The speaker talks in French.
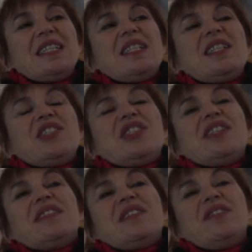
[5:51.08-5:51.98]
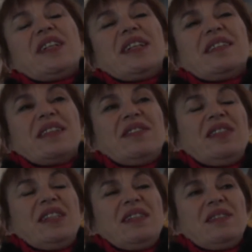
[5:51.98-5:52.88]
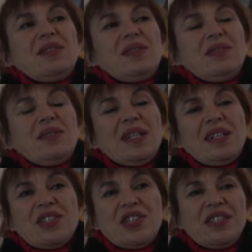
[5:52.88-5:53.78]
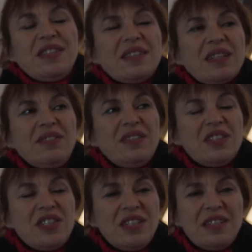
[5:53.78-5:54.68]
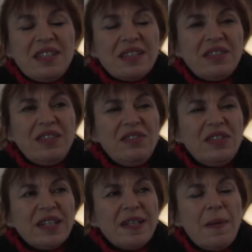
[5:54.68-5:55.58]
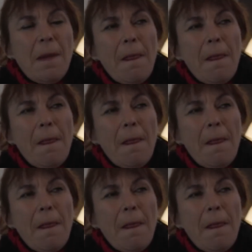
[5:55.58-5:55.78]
Et j'ai été virée très vite, euh, voilà, j'ai été, été, très vite virée.